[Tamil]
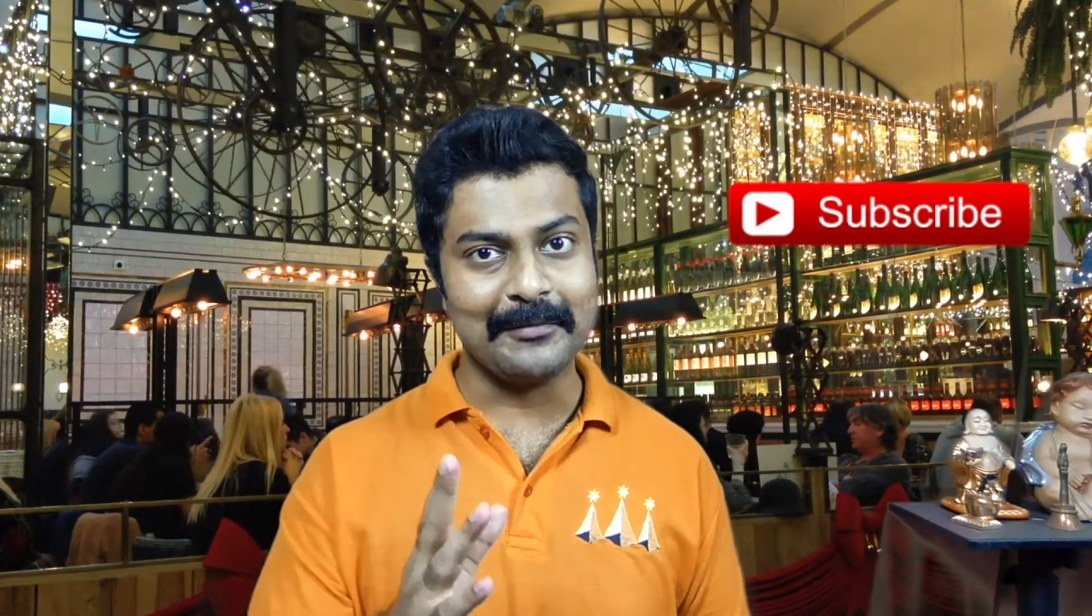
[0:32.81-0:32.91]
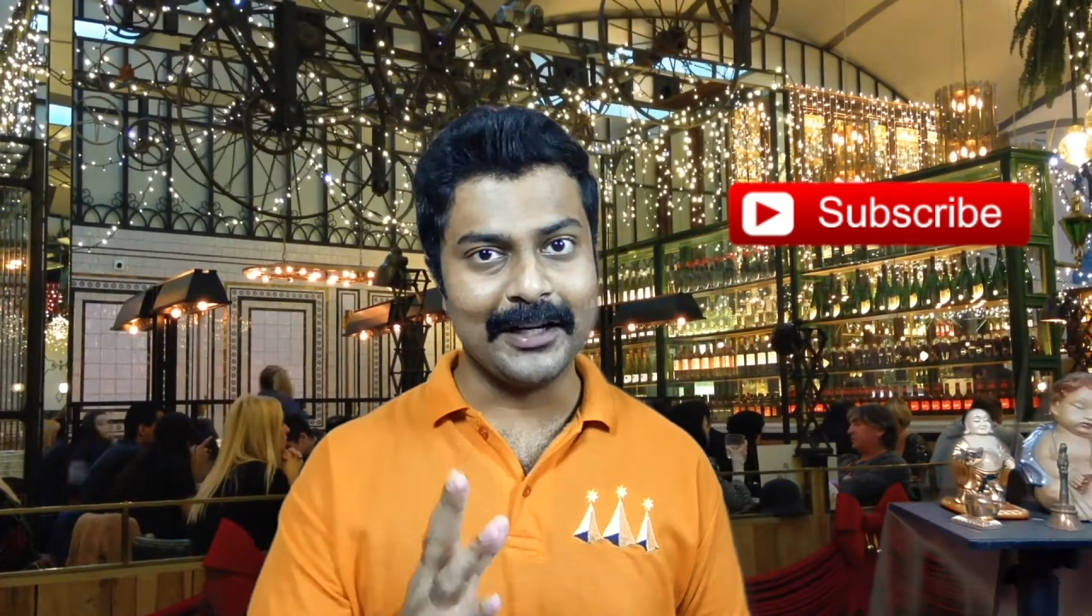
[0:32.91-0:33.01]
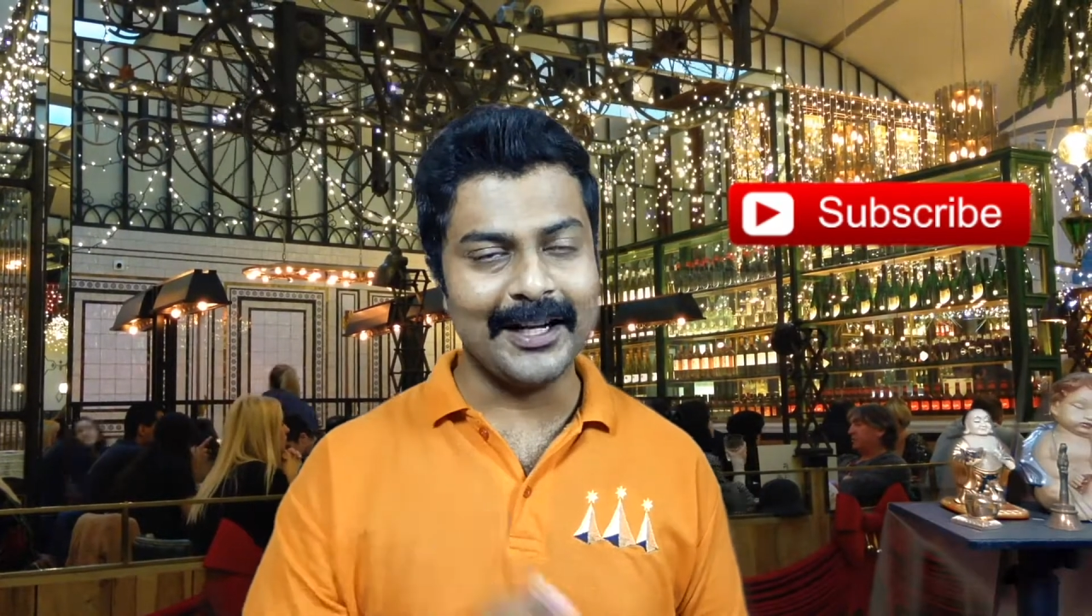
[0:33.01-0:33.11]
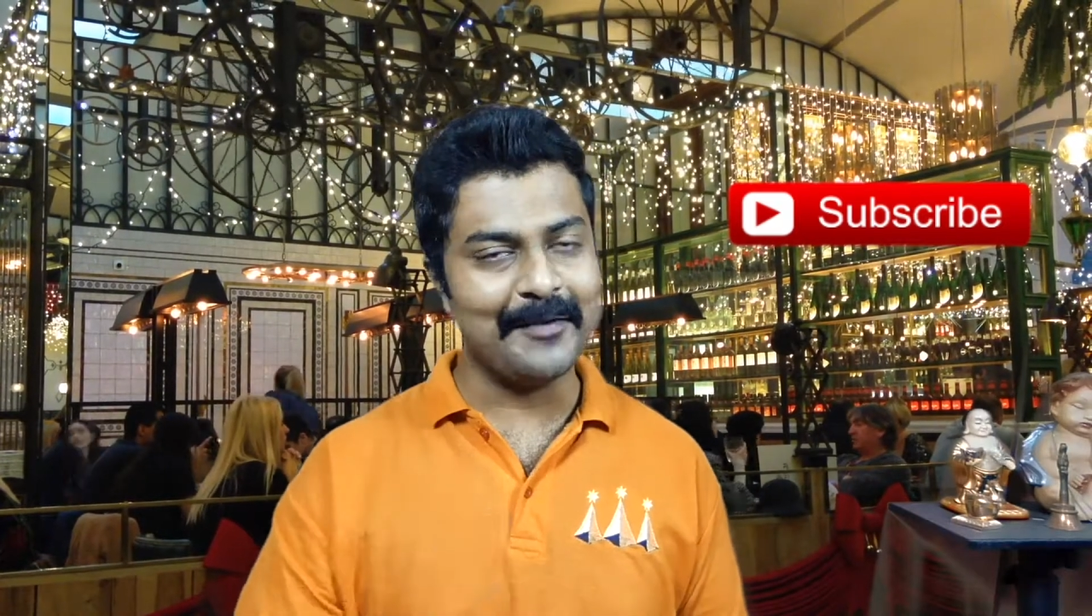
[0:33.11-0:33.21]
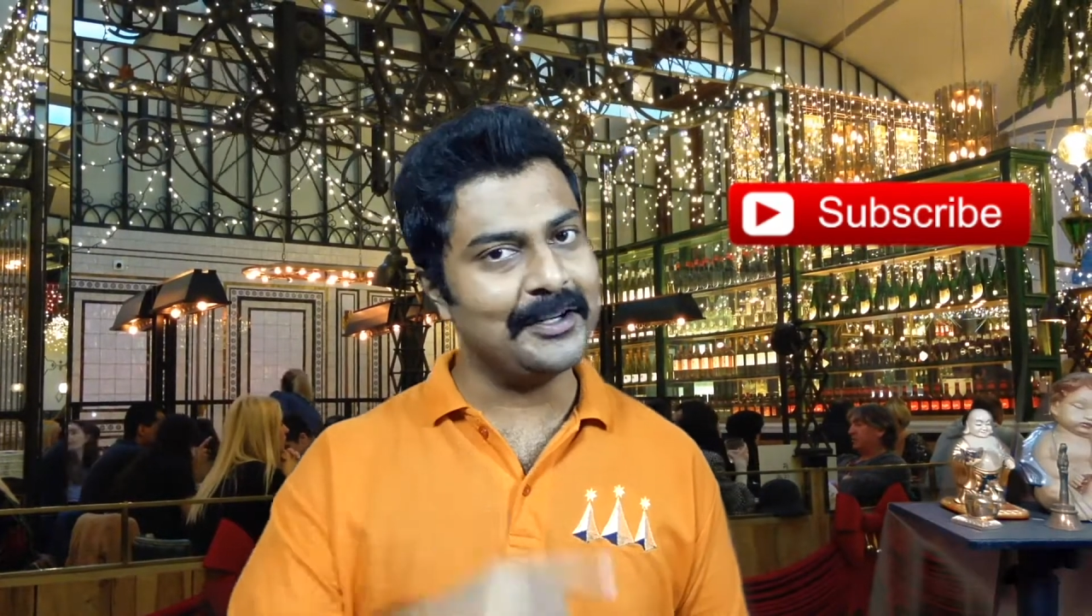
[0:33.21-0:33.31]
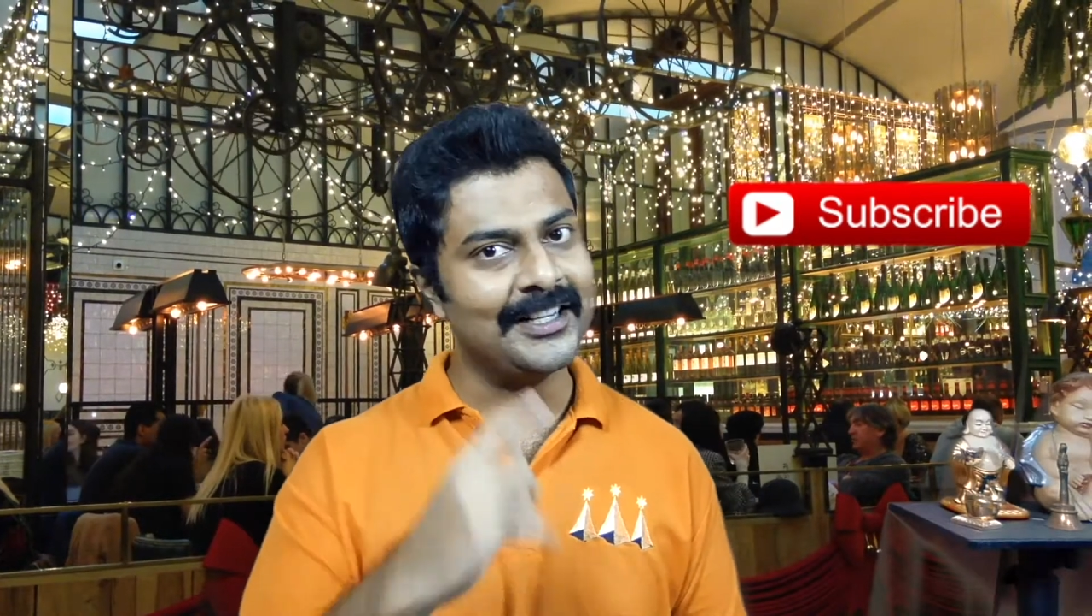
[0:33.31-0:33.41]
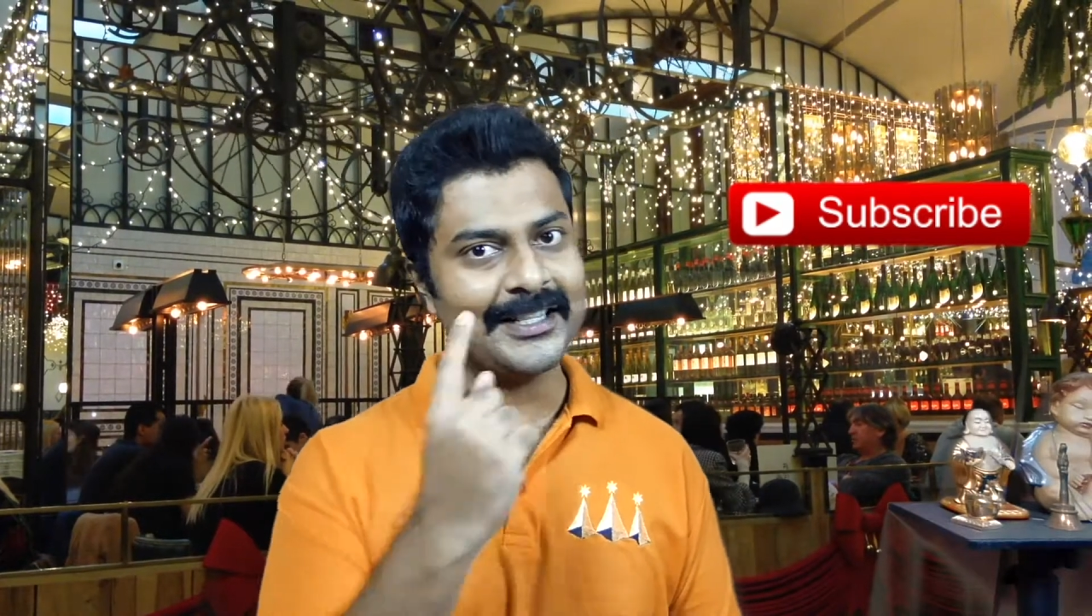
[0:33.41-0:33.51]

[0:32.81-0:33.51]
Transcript: பண்ணல அப்படின்னா